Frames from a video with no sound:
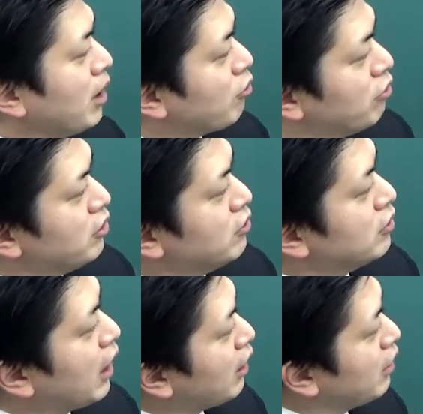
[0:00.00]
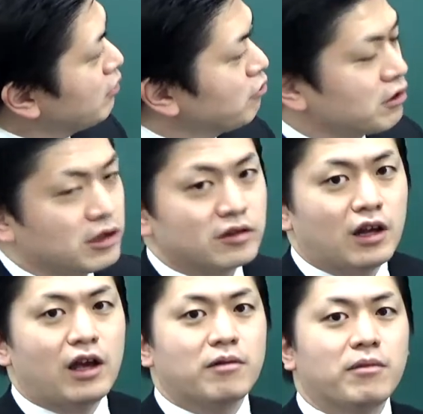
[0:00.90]
こういう流れとです
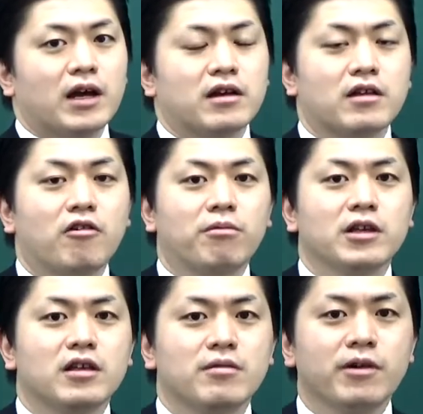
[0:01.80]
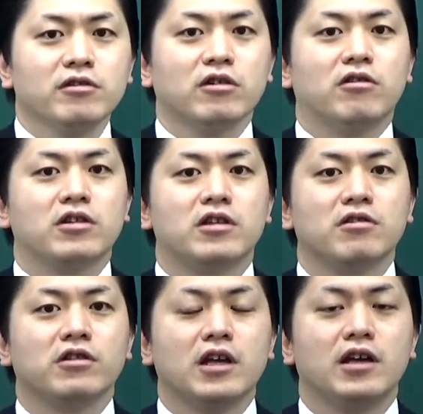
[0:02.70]
ね、覚えてしまうと非
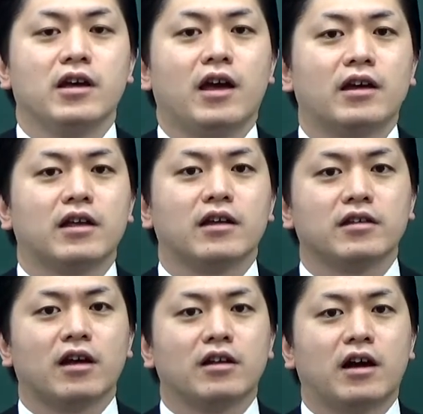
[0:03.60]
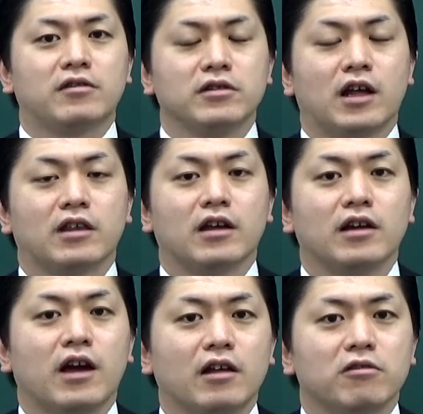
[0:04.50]
常に計算楽になった
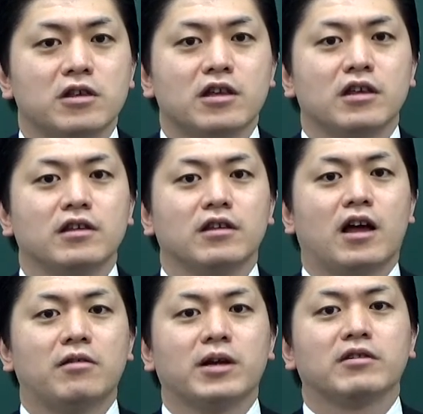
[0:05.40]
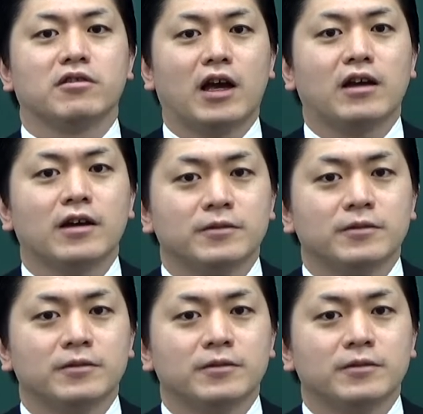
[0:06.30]
り、あと自信になりますよね。